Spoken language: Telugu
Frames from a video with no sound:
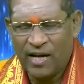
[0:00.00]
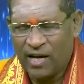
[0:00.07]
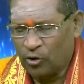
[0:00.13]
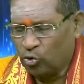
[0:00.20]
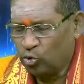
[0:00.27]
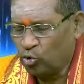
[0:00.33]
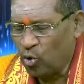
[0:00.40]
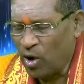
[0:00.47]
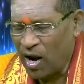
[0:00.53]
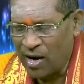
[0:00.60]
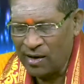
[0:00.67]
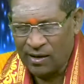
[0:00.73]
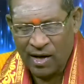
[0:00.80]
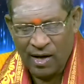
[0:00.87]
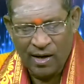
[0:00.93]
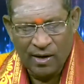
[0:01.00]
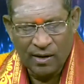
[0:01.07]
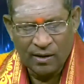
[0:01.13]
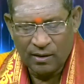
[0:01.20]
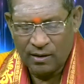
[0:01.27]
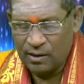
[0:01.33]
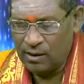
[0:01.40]
ఇక తుల అంటే
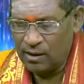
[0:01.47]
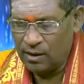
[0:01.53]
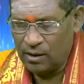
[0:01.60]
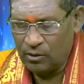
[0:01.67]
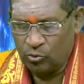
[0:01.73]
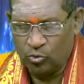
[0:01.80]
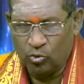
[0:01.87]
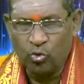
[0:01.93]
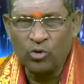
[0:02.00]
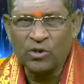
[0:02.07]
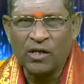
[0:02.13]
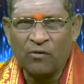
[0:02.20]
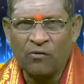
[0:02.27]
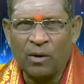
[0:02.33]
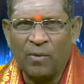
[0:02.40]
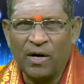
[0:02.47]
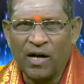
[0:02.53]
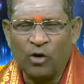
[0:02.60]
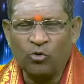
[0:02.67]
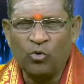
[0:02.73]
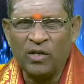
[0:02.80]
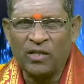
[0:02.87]
తూచడం
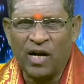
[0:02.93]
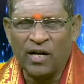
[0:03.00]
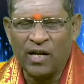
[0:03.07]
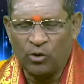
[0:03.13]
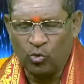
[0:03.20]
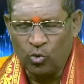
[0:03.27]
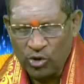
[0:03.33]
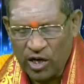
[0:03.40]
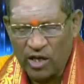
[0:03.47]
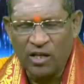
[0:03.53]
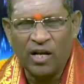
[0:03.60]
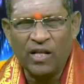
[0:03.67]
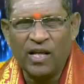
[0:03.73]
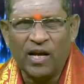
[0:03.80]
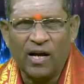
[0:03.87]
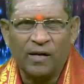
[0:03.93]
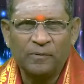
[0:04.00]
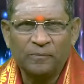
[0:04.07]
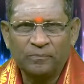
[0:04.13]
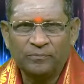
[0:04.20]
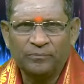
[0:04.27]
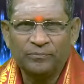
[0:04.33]
అన్నమాట అతులిత అంటే తూచేది లేదు ఇక
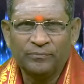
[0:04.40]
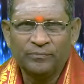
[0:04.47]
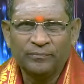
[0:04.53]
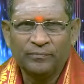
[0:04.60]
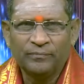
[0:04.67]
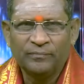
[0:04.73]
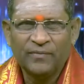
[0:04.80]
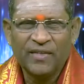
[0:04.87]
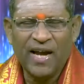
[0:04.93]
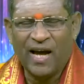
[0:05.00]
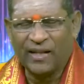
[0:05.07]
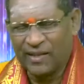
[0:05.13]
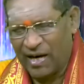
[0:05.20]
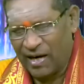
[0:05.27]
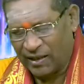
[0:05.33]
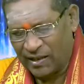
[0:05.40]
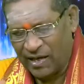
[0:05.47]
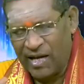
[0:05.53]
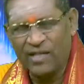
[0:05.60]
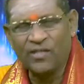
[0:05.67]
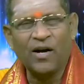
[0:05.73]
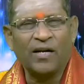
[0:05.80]
ఇక అతనికి
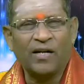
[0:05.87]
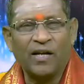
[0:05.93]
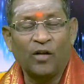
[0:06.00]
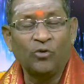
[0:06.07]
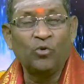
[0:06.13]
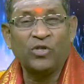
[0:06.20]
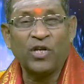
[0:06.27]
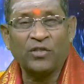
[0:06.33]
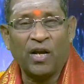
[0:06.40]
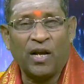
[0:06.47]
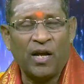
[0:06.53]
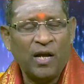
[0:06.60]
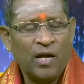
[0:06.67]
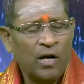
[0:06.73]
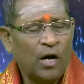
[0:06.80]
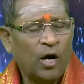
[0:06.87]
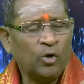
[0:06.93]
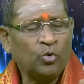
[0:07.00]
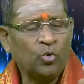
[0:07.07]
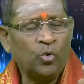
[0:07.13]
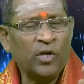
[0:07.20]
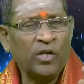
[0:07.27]
అతడే సాటి అందుచేతని
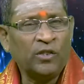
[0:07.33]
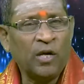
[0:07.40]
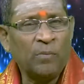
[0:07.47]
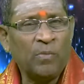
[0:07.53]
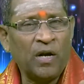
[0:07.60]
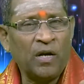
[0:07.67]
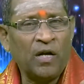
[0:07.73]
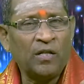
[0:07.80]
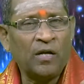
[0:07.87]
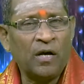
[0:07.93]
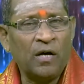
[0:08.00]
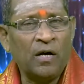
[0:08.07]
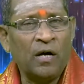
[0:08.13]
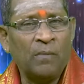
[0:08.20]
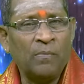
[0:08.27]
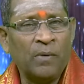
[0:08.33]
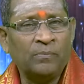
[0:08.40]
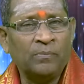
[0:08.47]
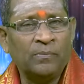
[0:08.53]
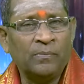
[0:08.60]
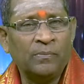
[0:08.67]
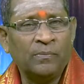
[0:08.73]
అతులిత
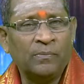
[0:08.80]
బలధామం